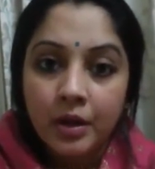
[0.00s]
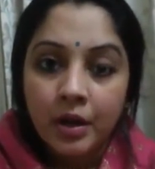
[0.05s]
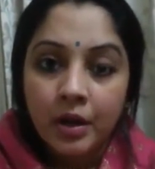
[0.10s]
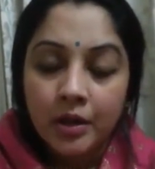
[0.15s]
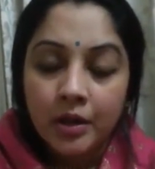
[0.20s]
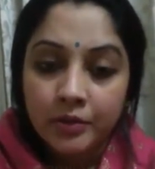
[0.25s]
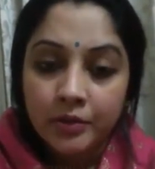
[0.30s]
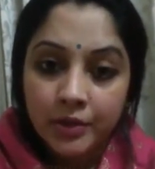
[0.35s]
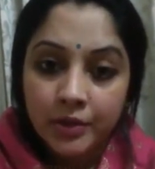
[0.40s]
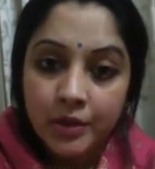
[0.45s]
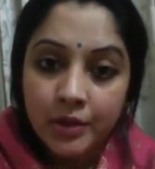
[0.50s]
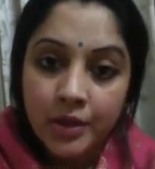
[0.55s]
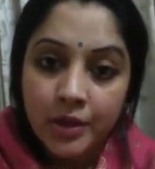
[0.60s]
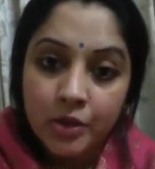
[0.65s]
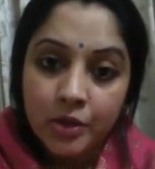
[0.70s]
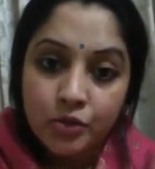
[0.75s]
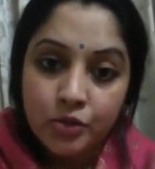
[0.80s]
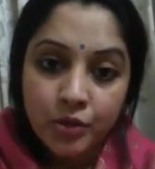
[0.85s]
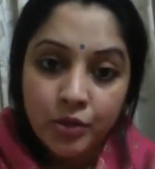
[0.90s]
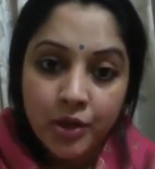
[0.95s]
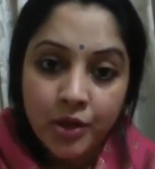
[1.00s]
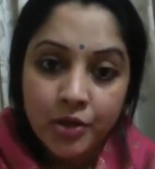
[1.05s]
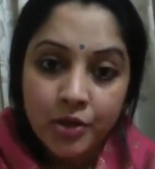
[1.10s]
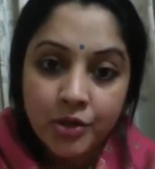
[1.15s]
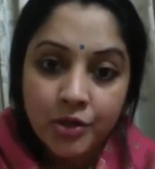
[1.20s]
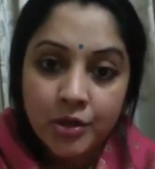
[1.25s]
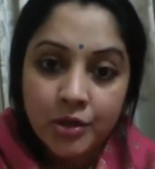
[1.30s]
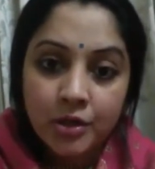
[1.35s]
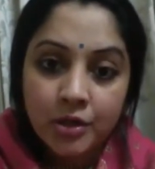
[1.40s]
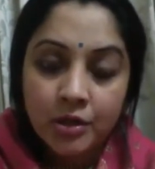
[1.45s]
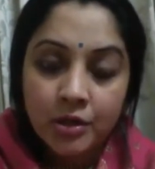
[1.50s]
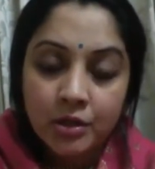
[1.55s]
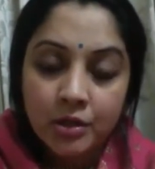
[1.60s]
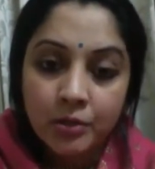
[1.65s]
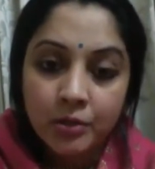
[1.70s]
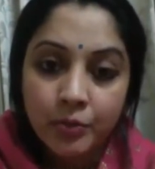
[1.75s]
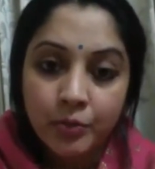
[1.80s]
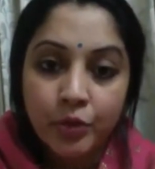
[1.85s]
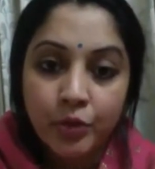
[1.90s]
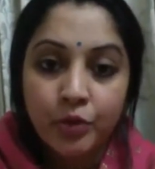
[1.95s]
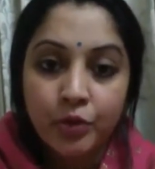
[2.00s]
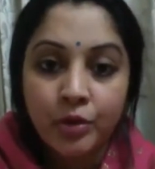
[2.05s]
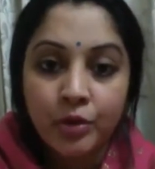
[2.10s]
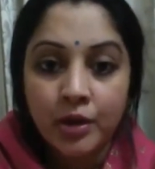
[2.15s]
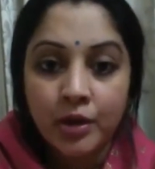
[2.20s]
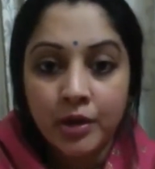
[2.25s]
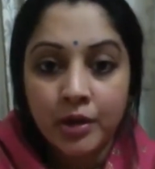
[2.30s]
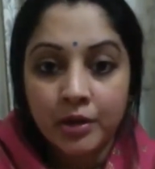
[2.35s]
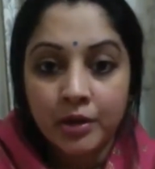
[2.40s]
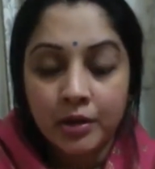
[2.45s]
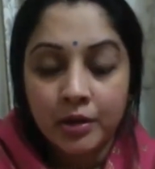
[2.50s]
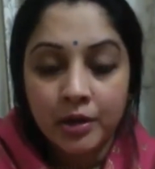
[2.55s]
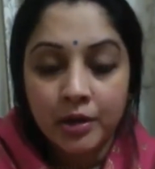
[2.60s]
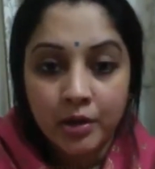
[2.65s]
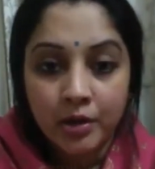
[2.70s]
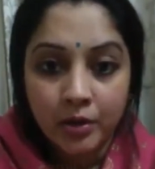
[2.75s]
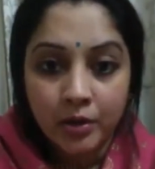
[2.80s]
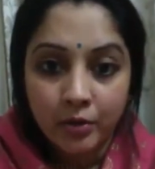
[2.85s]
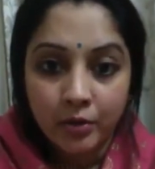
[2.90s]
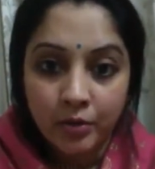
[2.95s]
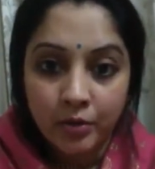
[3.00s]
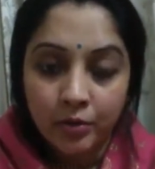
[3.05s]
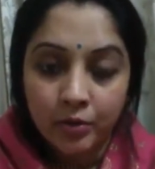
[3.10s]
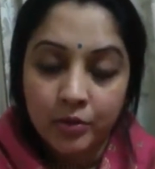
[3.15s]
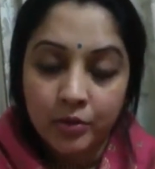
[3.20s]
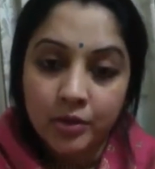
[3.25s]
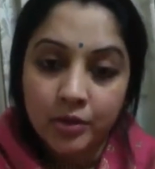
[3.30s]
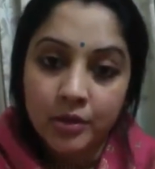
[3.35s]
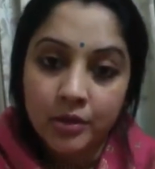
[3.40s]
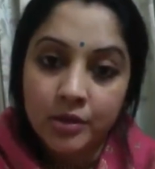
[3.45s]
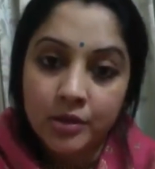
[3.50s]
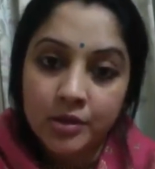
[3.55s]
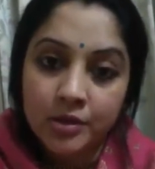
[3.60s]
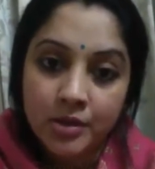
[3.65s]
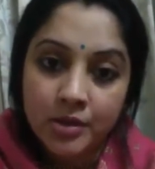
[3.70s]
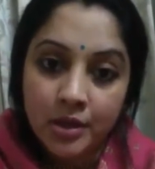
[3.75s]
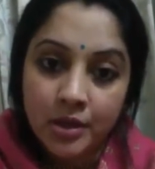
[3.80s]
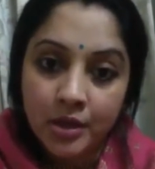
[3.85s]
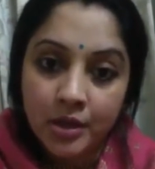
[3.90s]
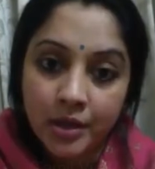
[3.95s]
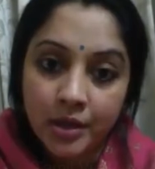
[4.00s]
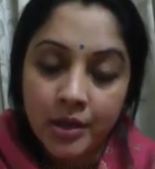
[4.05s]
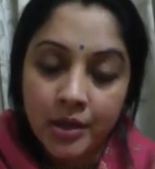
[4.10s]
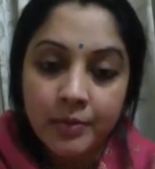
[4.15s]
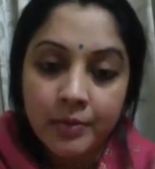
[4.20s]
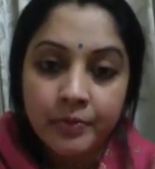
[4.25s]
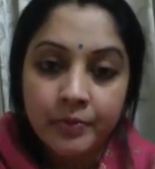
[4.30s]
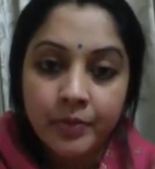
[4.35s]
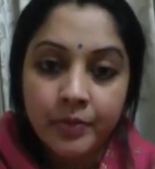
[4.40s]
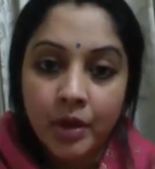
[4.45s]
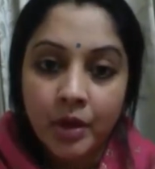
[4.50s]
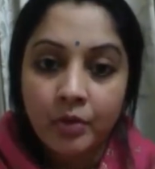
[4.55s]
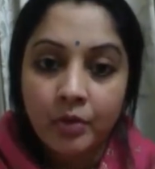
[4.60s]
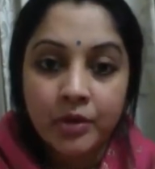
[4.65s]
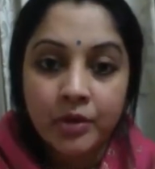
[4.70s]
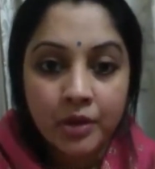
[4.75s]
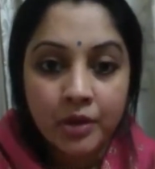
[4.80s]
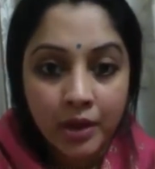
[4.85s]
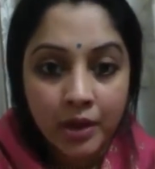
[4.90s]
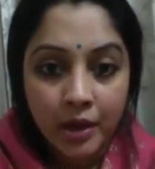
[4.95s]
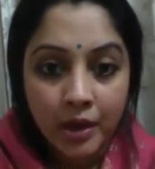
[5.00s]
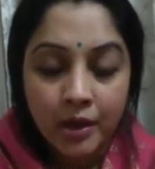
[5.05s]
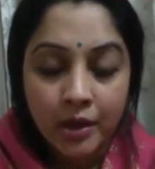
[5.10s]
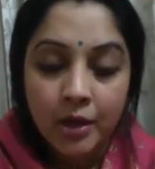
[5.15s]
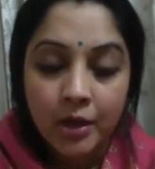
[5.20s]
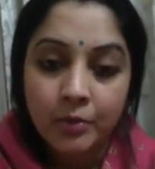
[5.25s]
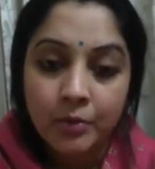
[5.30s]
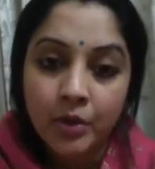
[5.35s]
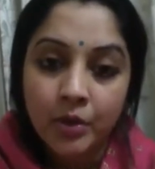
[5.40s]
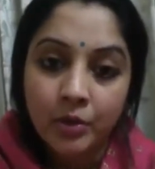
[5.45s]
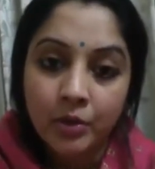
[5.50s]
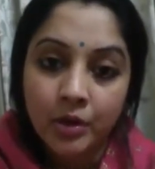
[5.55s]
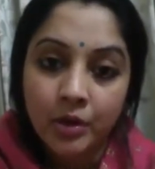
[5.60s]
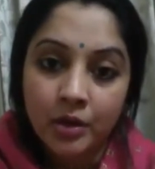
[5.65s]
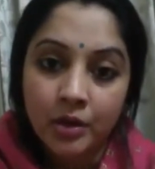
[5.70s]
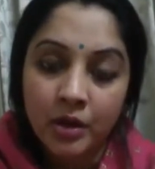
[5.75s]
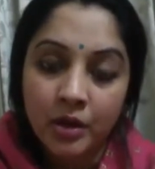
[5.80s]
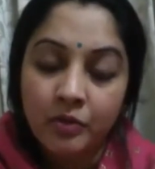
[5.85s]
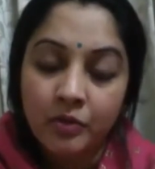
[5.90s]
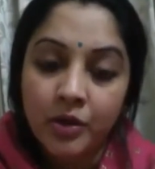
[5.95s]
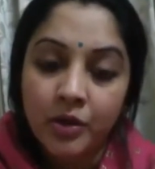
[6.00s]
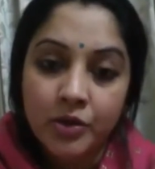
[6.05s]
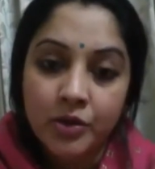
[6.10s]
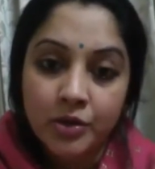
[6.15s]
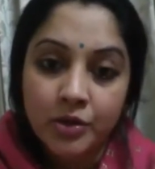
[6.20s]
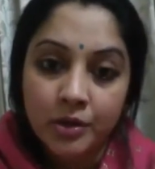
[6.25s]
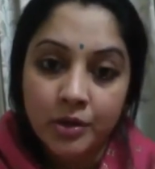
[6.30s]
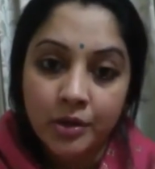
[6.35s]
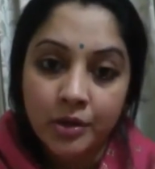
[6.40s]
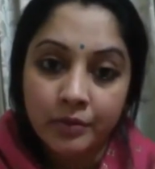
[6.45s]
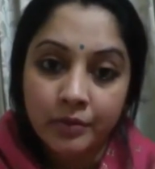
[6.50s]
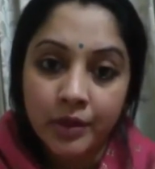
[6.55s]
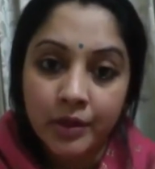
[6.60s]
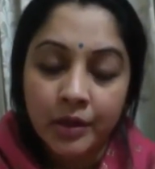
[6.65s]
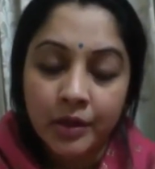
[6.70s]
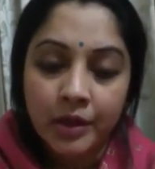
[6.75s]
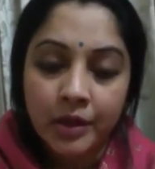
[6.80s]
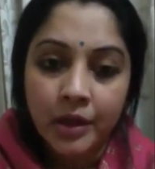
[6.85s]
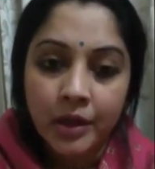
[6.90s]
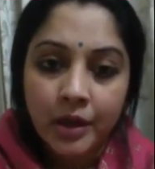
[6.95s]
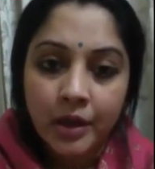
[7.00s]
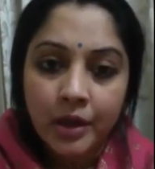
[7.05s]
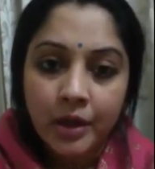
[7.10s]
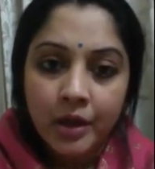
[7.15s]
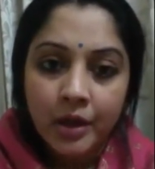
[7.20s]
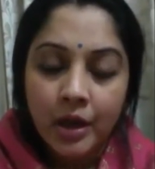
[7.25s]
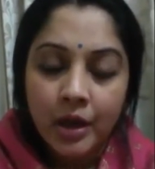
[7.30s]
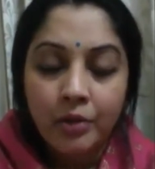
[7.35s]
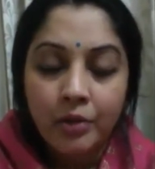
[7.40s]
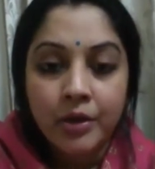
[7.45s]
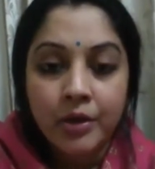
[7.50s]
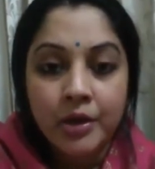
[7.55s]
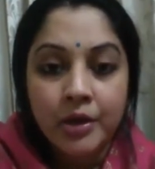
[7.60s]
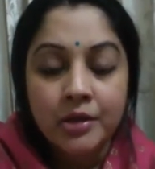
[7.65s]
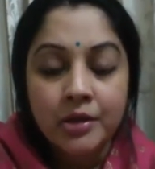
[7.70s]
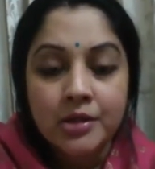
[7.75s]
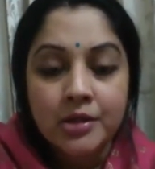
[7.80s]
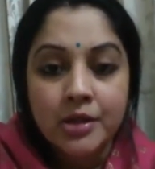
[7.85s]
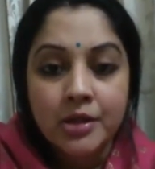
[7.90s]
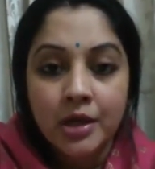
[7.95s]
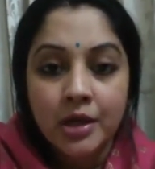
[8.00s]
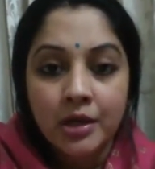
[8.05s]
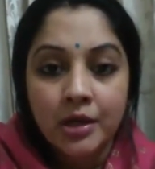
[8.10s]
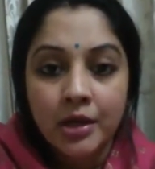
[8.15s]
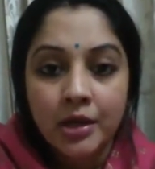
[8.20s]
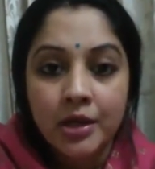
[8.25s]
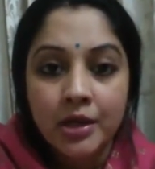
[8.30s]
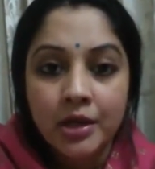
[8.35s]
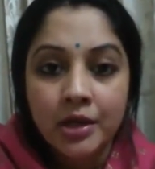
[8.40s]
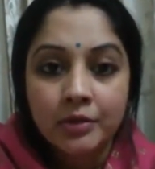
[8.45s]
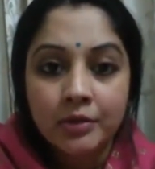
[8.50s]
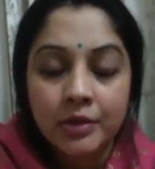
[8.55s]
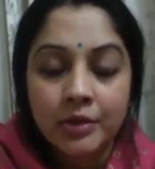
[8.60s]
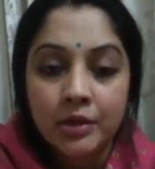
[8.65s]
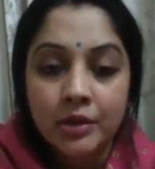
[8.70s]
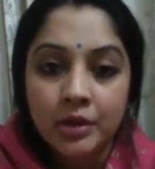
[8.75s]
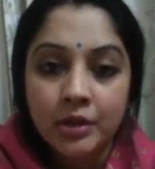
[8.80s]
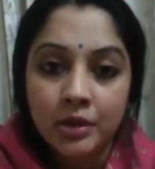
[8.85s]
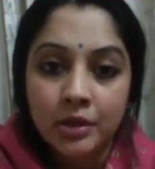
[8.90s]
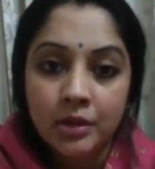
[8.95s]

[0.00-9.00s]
அது வந்து இங்கே சுரேஷ்னு போரூரில் இருக்கிற ஒருத்தன்ட்டு ஸ்டார்ட் ஆகி அவன் வந்து ஏஐடிஎம்கேயோட அஃபிலேஷன் இருக்கிறவன் அவங்ககிட்டேருந்து ஸ்டார்ட் ஆகி அது வந்து